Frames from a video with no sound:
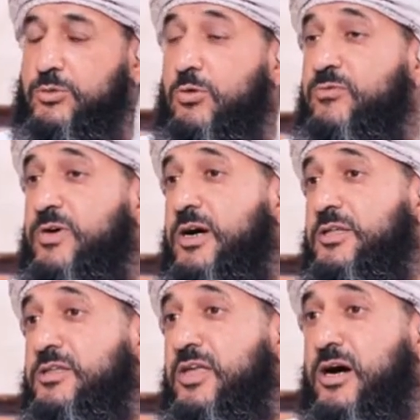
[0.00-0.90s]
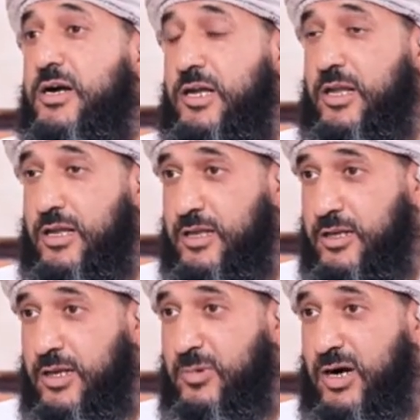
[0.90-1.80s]
يكون فقط ناقل
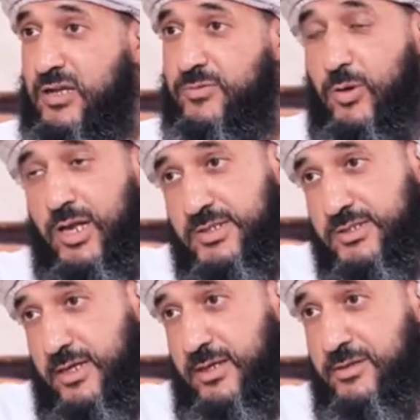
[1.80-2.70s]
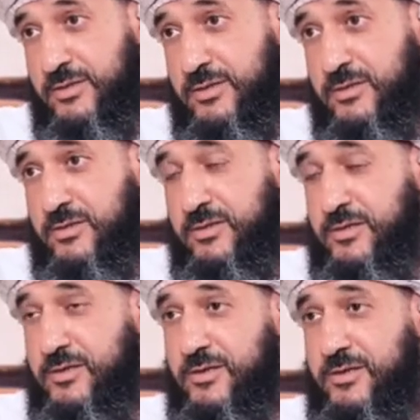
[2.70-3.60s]
للمعرفه وليس نعم آه،